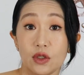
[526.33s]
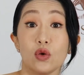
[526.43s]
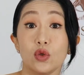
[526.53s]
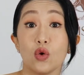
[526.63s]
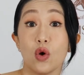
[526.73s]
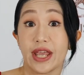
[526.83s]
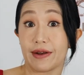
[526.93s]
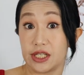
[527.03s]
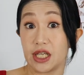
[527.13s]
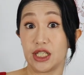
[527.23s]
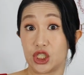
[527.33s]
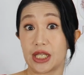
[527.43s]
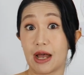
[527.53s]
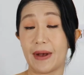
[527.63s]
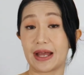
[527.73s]
你有用过 Guerisson 你
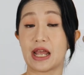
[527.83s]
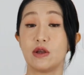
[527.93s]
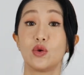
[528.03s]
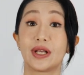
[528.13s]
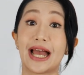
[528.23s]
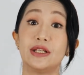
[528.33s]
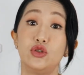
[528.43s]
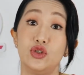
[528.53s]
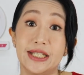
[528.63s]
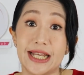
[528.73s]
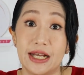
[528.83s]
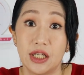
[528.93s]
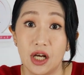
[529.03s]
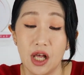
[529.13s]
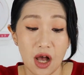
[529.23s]
知道吗？它有种柑橘香
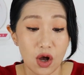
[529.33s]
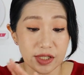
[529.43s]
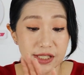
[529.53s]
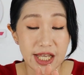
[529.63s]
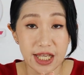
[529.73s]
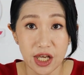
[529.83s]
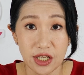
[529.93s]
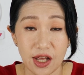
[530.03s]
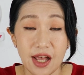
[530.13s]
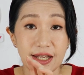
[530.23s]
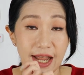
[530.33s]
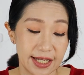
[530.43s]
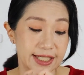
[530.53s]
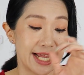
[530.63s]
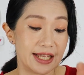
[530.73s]
的。 哦，这一个呢，它
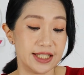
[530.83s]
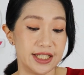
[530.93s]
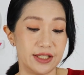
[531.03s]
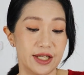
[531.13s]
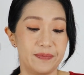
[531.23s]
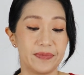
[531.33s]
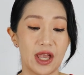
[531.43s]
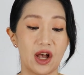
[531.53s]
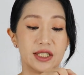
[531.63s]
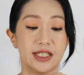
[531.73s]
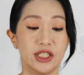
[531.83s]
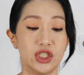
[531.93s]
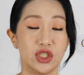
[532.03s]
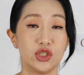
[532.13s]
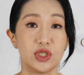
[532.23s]
的香气呢，哈、哦，其
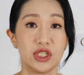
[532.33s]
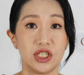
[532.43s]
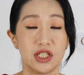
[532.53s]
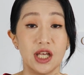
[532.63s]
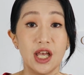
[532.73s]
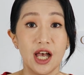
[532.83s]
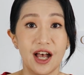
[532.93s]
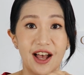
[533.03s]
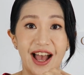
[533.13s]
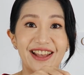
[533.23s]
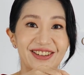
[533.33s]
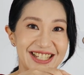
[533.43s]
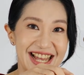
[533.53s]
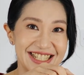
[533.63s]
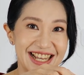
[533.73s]
实就是呃还有
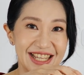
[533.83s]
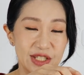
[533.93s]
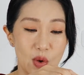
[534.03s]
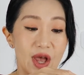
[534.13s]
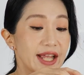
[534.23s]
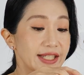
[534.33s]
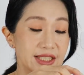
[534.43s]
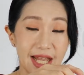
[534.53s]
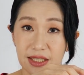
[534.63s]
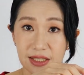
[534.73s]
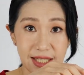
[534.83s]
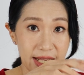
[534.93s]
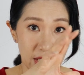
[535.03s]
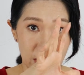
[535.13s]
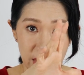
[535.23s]
加上一种。 淡
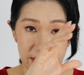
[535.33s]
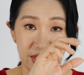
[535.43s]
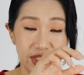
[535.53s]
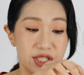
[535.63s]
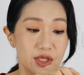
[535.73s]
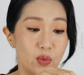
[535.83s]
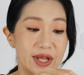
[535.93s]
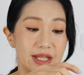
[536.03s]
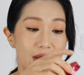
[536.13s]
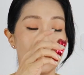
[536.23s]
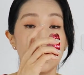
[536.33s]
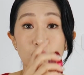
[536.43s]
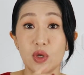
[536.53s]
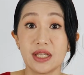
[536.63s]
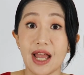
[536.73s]
淡的人参的味道，
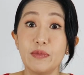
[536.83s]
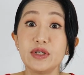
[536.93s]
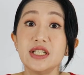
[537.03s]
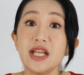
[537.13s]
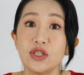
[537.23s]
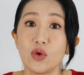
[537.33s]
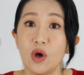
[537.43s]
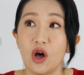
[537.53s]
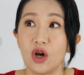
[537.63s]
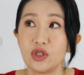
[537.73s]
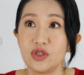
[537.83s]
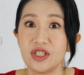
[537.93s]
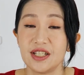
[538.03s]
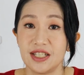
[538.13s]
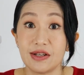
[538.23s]
所以它不是那种哈、哦，就
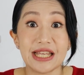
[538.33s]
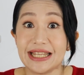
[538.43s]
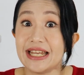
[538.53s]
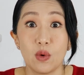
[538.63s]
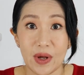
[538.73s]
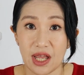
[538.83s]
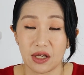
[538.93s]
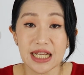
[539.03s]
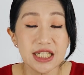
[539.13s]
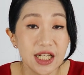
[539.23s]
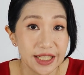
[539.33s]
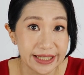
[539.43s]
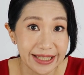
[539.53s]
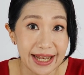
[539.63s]
是药材店的味道，它是很